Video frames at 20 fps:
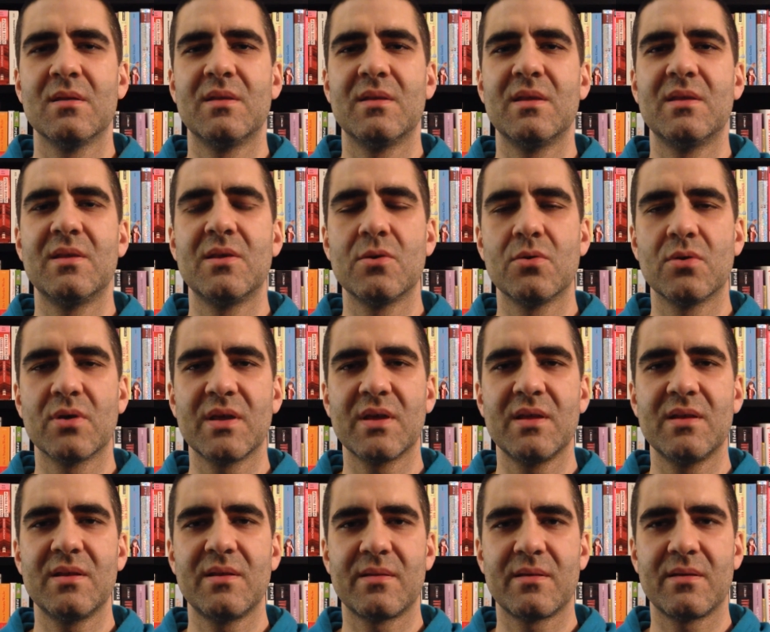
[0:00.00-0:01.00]
Die
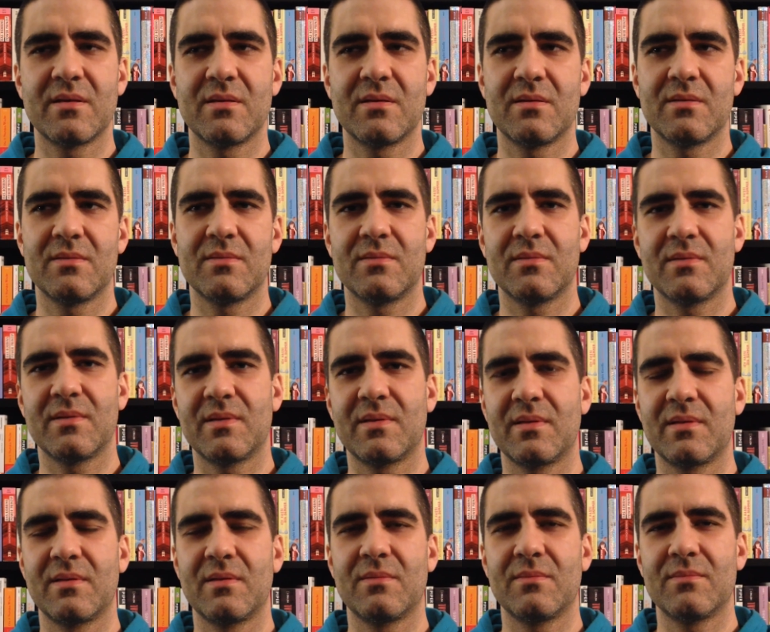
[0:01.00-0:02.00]
Theorie dieser
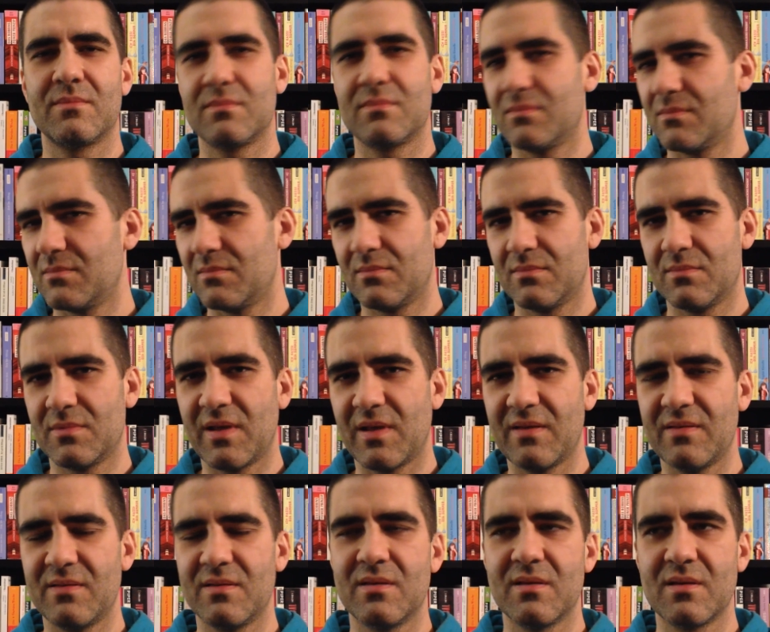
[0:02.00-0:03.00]
äh,
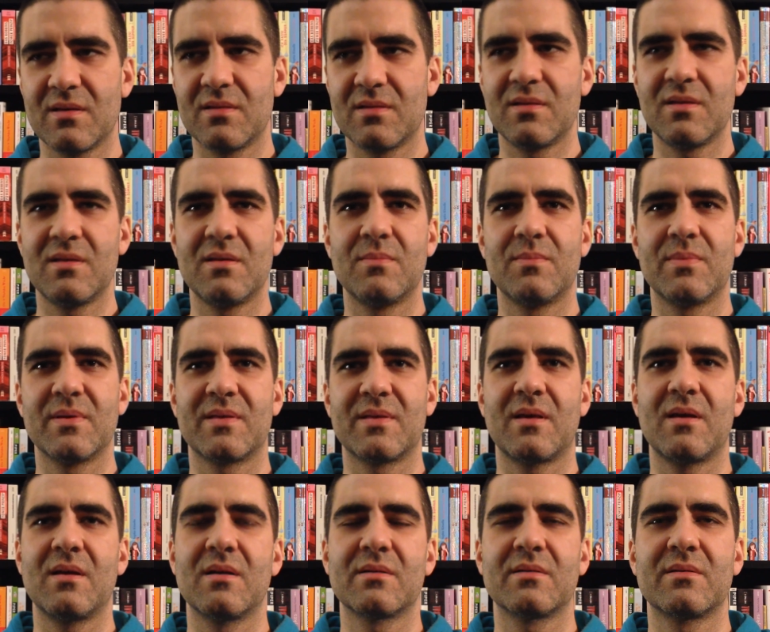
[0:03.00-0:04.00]
Technik, die
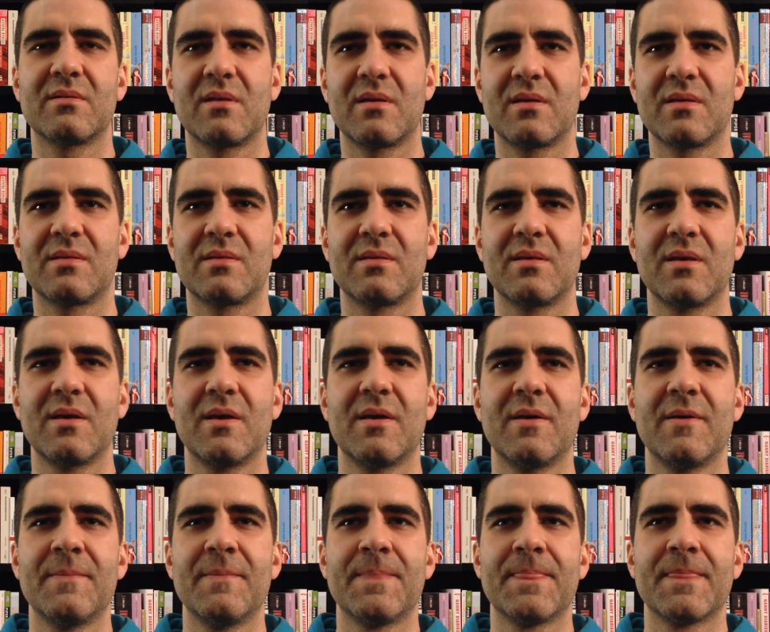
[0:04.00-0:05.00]
besagt, dass
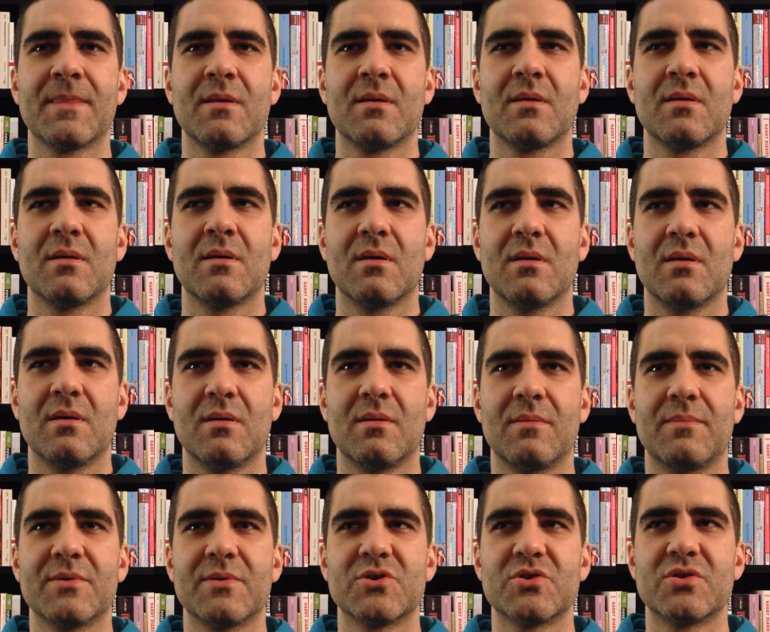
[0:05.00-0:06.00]

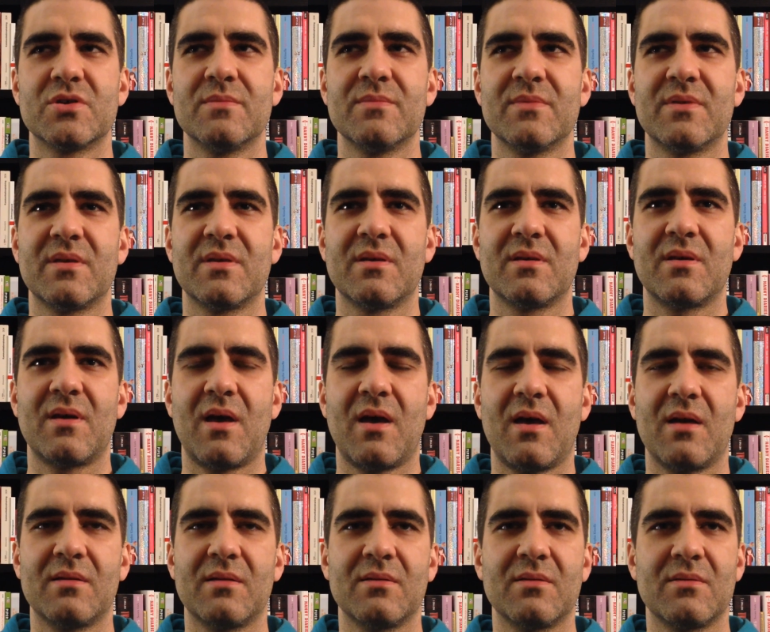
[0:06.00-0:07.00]
äh, bestimmte
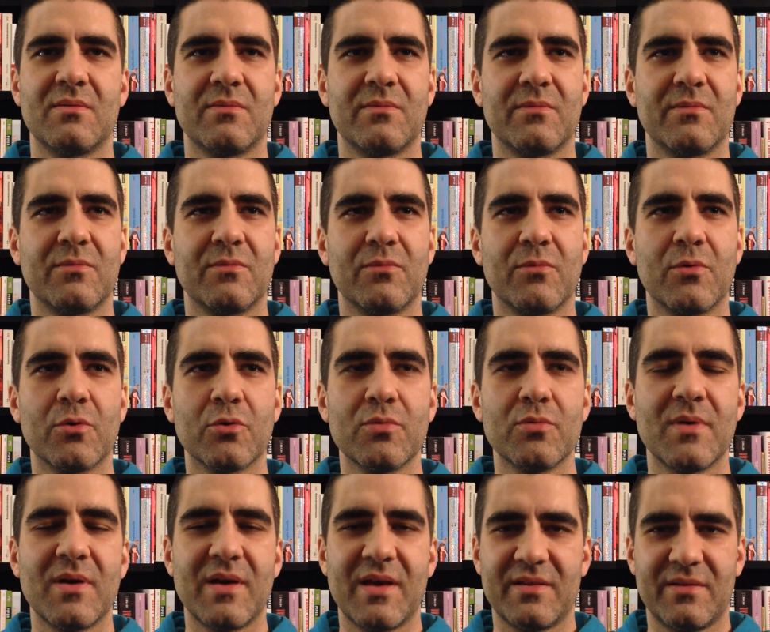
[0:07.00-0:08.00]
Arten,
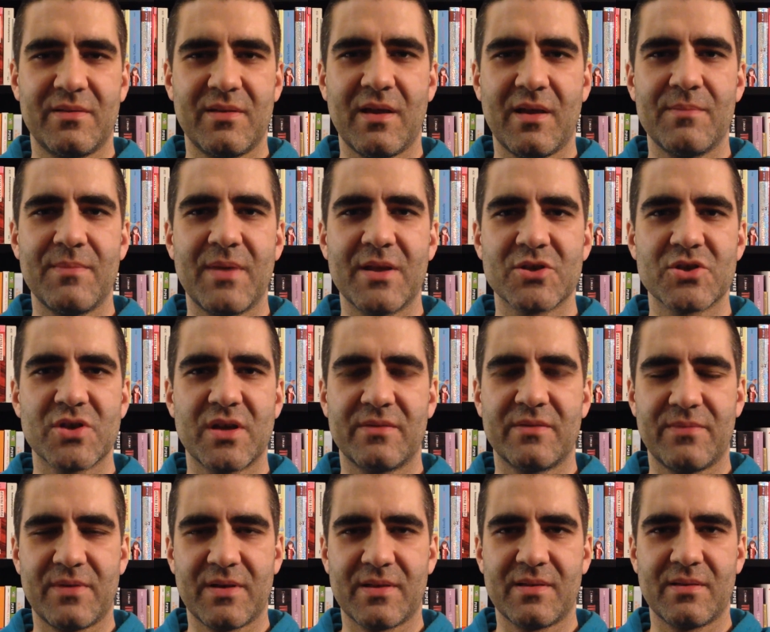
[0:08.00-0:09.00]
worüber ein Mensch
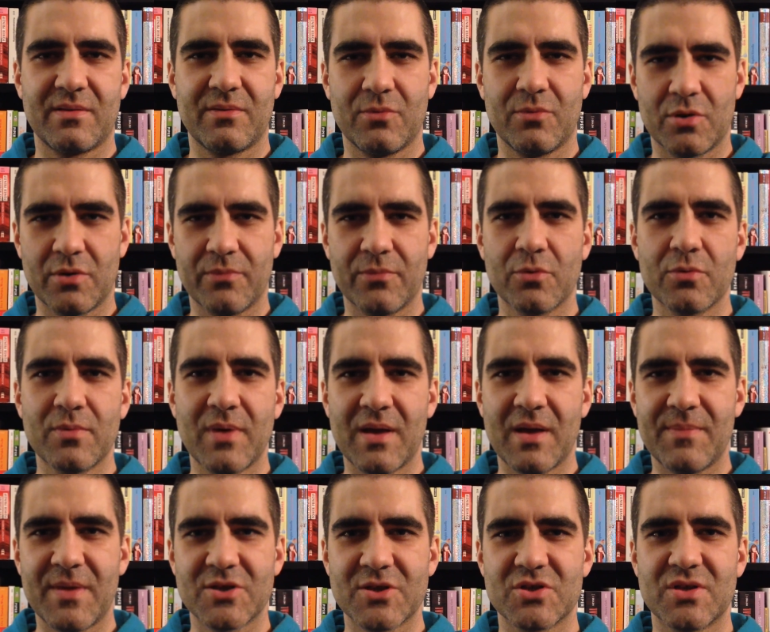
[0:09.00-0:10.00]
etwas oder worüber
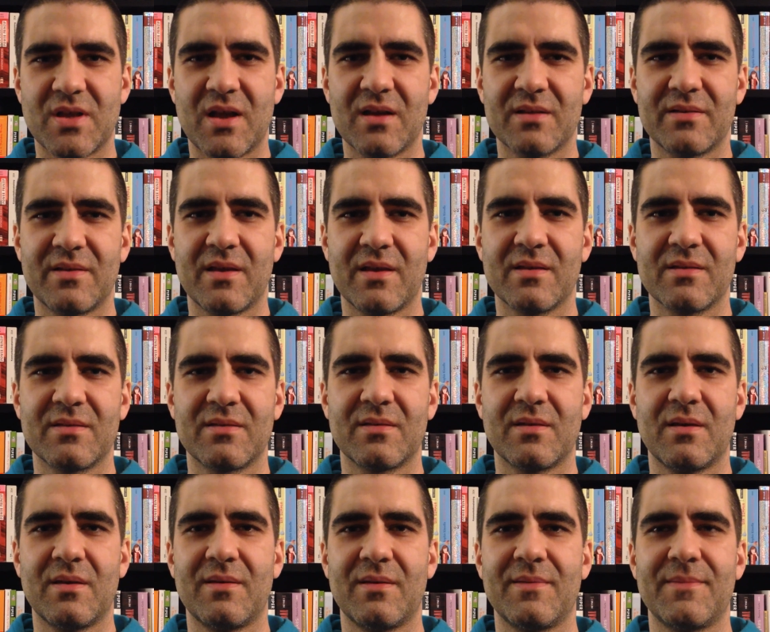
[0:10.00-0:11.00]
ein Mensch
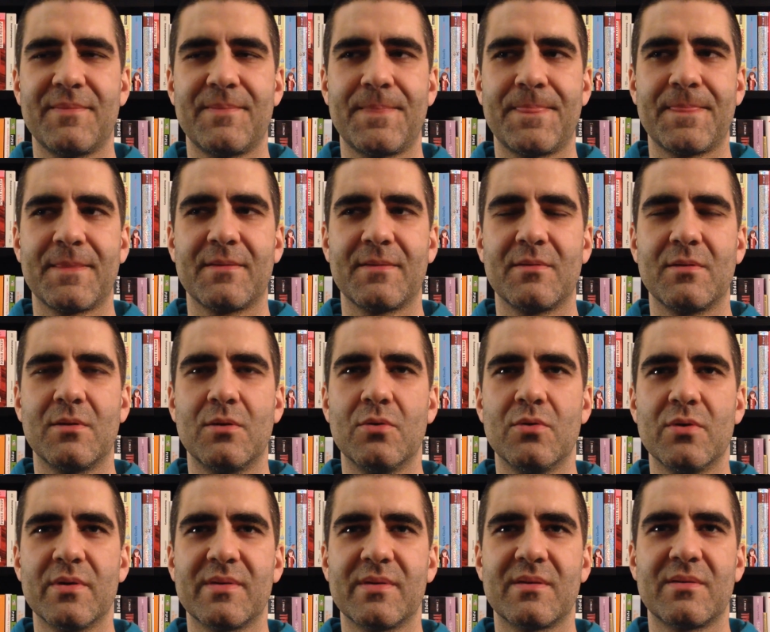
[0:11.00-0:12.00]
nachdenkt, ähm,
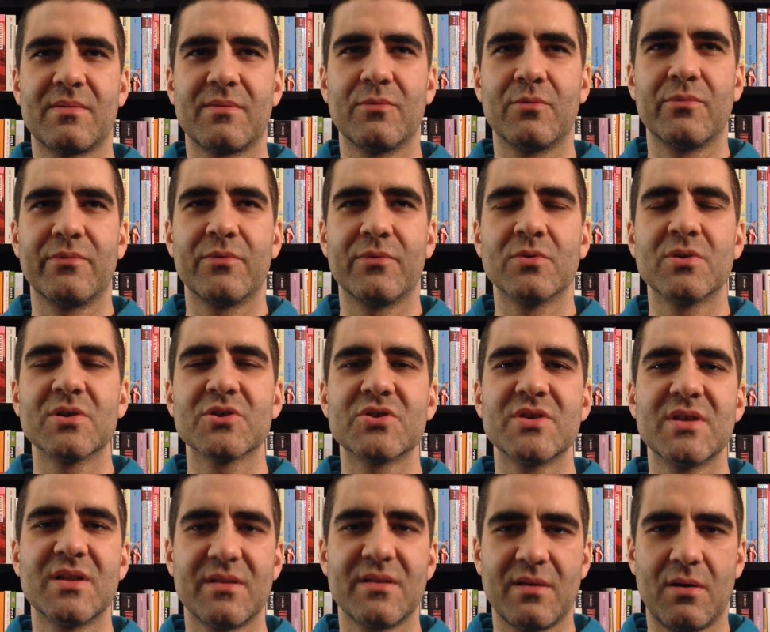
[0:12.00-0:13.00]
löst
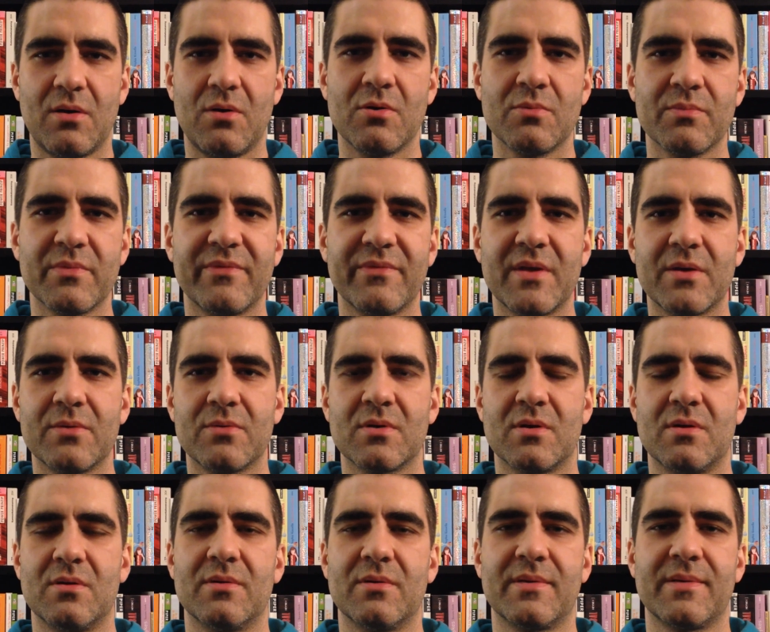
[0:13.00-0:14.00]
unterschiedliche
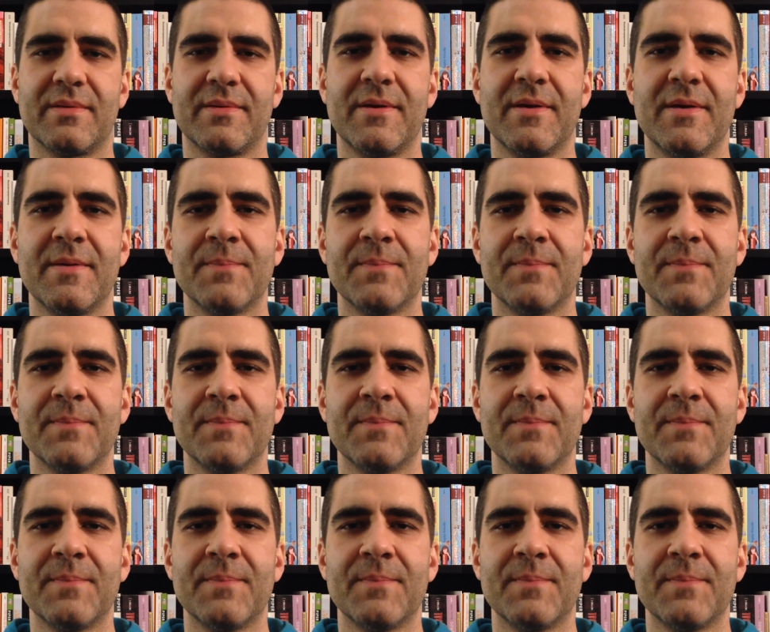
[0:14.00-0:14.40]
Augenbewegungen aus.